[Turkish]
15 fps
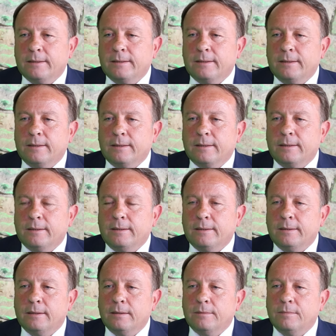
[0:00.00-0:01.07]
E,
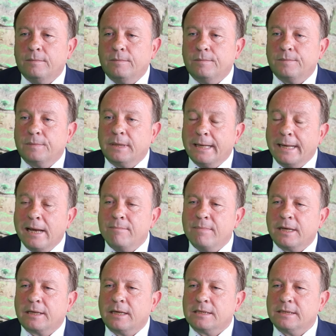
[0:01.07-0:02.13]
genel
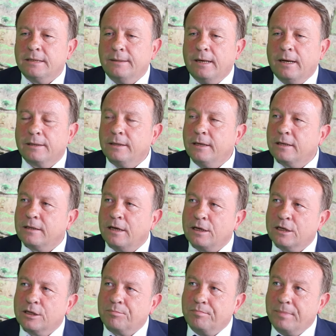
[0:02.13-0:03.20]
merkezin aday
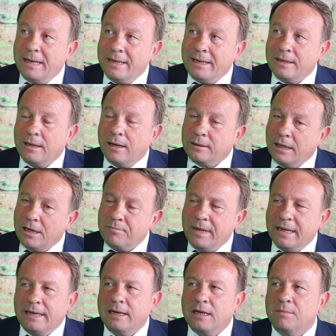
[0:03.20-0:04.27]
adaylığı, belir, aday
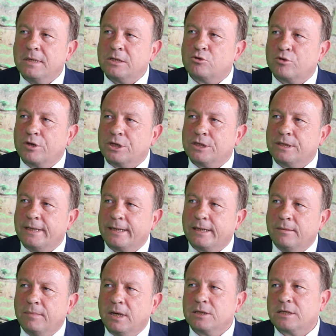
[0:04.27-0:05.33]
belirleme
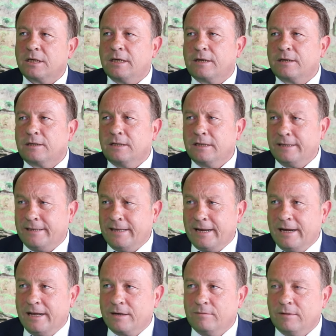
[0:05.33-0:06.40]
sürecindeki bazı
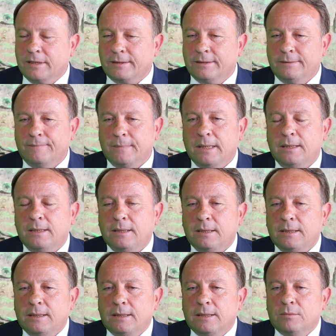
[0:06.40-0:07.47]
kriterleri vardı.
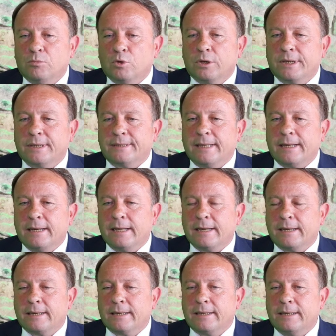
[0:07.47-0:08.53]
Bu
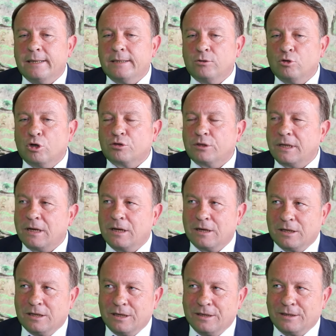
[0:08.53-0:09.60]
kriterler, e, dört tane
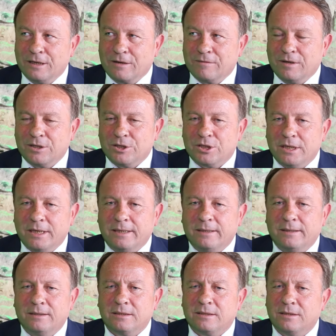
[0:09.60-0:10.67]
ana kriter var. İşte,
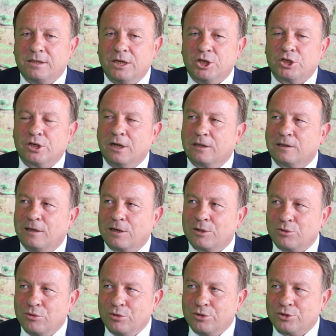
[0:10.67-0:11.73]
işte
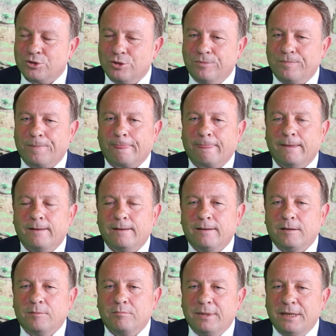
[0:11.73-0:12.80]
teşkilatların görüşü,
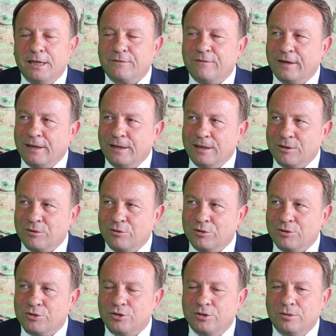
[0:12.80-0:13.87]
milletvekilinin
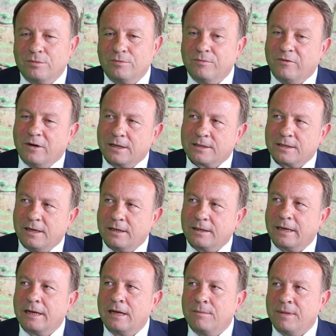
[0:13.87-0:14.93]
görüşü, varsa
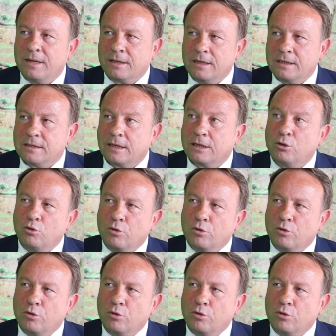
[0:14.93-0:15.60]
genel merkezdeki